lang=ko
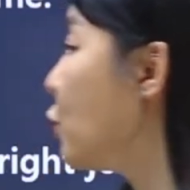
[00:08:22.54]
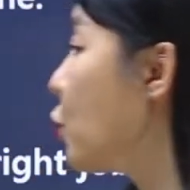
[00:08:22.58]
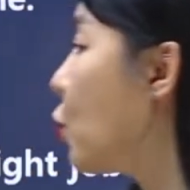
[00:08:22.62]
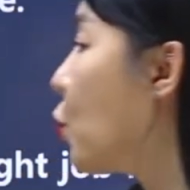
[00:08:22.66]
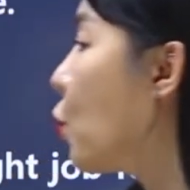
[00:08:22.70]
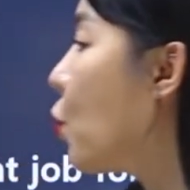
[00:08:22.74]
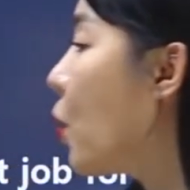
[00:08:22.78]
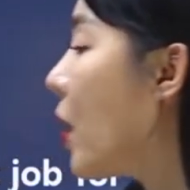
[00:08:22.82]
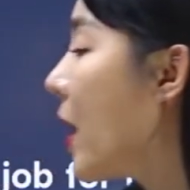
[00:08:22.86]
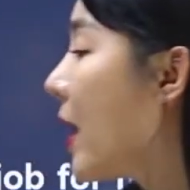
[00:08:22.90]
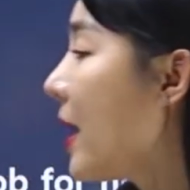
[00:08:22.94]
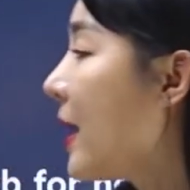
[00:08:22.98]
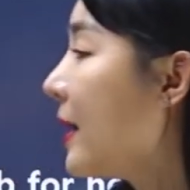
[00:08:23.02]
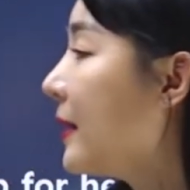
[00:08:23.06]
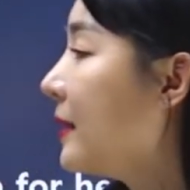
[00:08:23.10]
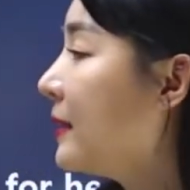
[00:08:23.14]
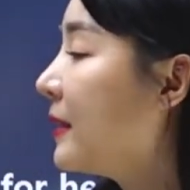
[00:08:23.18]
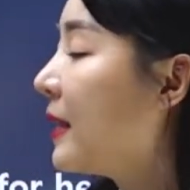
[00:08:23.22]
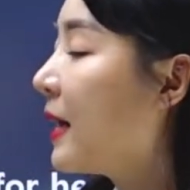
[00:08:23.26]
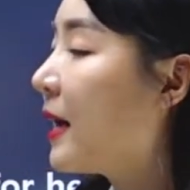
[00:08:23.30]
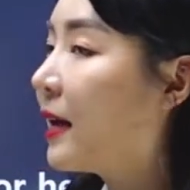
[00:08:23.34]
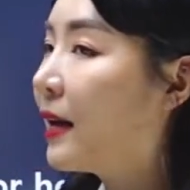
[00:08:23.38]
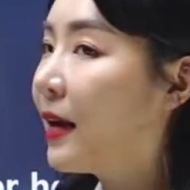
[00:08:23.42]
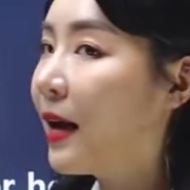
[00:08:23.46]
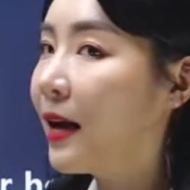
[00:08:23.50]

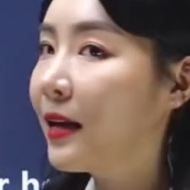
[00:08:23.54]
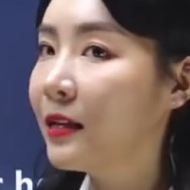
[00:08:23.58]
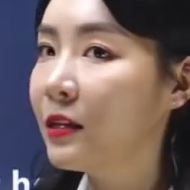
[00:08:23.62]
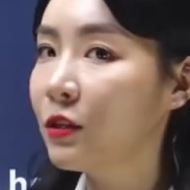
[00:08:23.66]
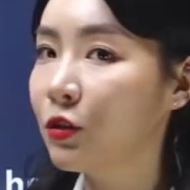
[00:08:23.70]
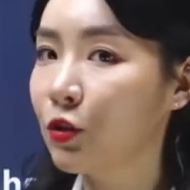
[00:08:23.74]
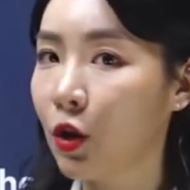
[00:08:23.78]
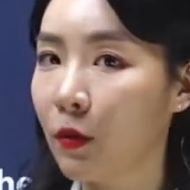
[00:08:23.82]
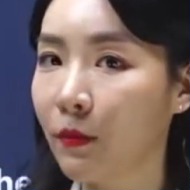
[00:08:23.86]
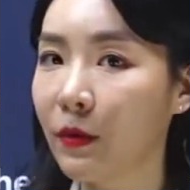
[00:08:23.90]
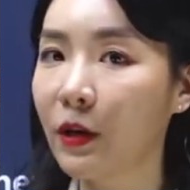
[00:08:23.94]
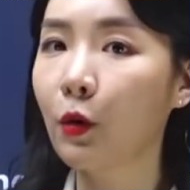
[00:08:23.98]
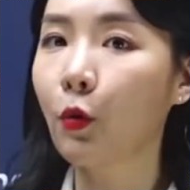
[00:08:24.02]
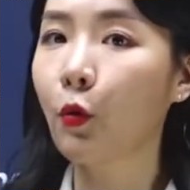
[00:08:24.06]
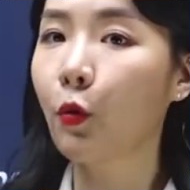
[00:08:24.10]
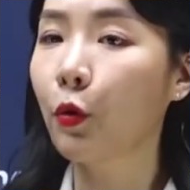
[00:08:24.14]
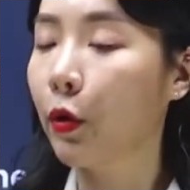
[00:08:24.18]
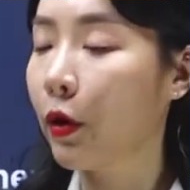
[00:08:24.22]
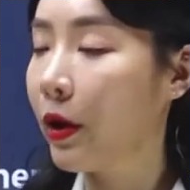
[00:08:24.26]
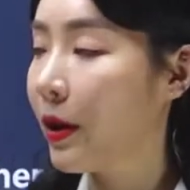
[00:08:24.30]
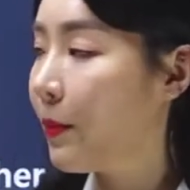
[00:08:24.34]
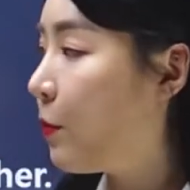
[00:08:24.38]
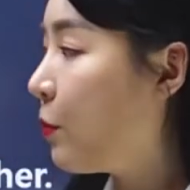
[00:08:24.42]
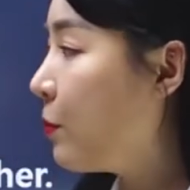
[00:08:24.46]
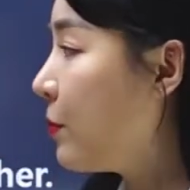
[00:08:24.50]
좋아한다라는 점을
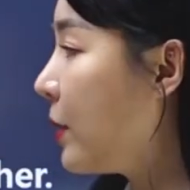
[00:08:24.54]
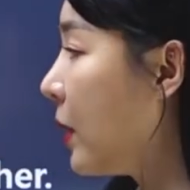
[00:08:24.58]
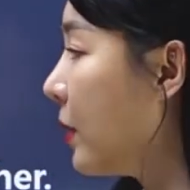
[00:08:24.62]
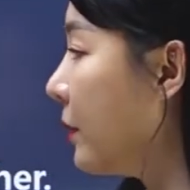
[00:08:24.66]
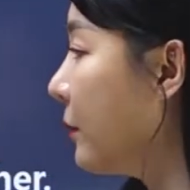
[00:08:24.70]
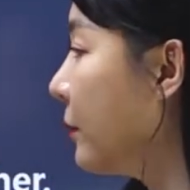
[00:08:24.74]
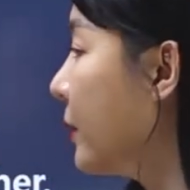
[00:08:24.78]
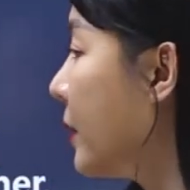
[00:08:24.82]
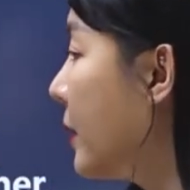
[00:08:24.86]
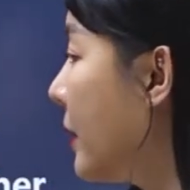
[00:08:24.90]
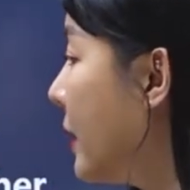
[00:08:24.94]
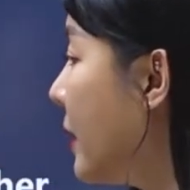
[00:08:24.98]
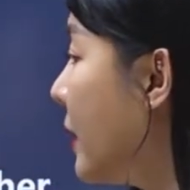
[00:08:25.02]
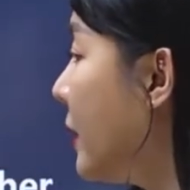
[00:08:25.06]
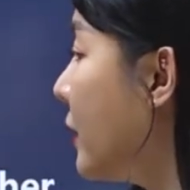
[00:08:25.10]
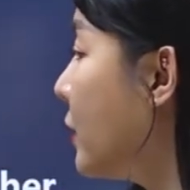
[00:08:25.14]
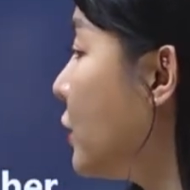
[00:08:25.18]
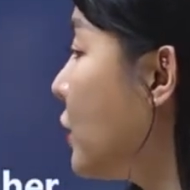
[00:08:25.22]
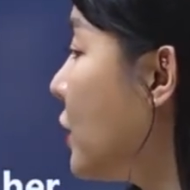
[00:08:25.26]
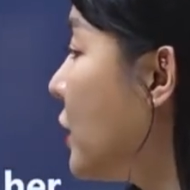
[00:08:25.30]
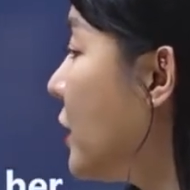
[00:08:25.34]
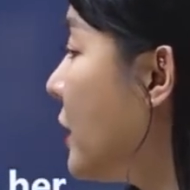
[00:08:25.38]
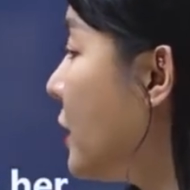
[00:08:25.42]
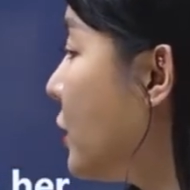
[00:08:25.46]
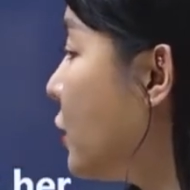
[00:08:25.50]
고려해보면
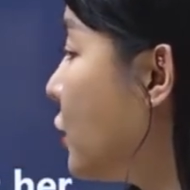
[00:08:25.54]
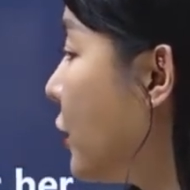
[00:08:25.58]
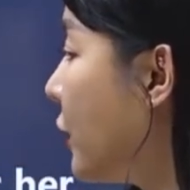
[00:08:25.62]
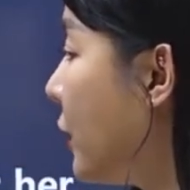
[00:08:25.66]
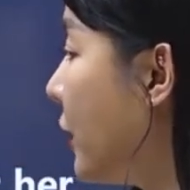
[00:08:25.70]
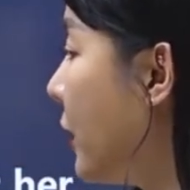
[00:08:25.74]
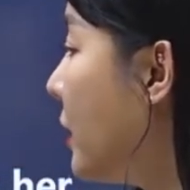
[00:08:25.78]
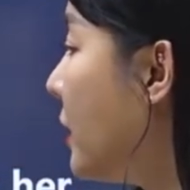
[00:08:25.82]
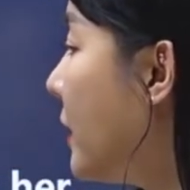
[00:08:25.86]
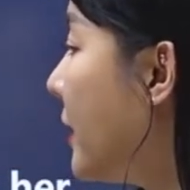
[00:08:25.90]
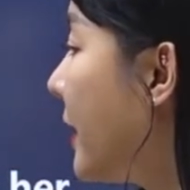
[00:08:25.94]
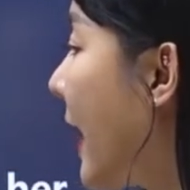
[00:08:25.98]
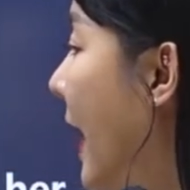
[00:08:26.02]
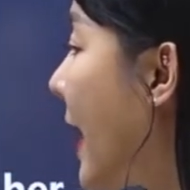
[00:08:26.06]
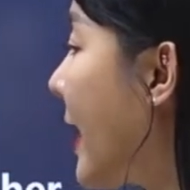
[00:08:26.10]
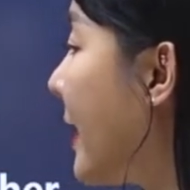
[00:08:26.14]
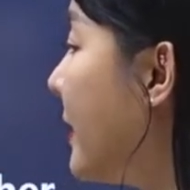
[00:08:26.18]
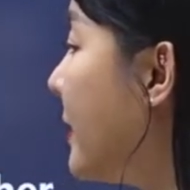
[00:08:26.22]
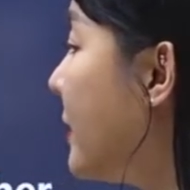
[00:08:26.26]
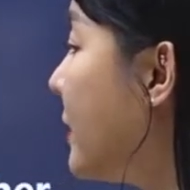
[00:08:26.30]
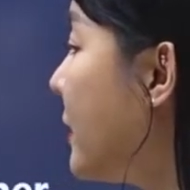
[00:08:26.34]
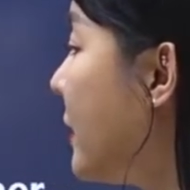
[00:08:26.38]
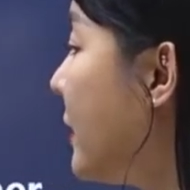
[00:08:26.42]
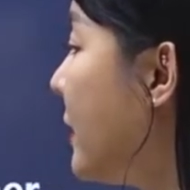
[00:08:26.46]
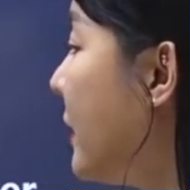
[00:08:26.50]
teaching,
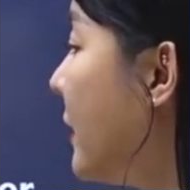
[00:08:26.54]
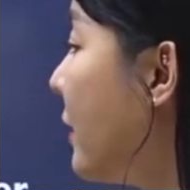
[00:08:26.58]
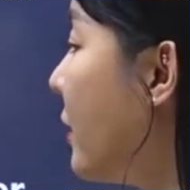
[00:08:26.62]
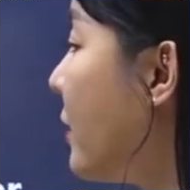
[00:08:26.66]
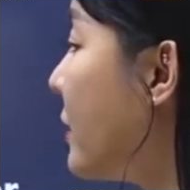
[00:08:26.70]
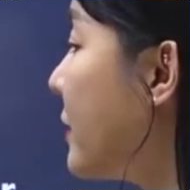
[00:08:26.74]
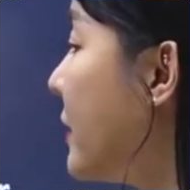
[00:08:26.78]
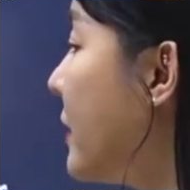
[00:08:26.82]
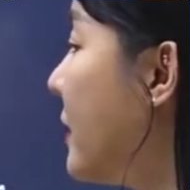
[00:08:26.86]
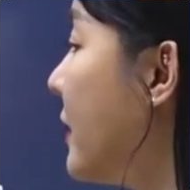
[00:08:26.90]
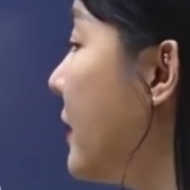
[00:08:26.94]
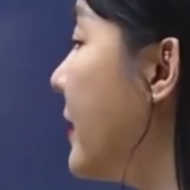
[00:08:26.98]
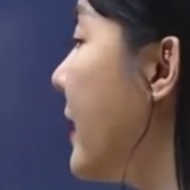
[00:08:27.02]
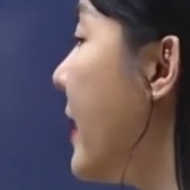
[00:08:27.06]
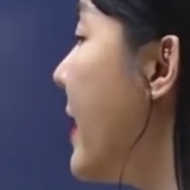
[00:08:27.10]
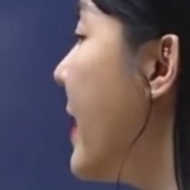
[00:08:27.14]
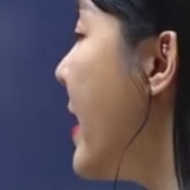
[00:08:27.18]
가르치는 것은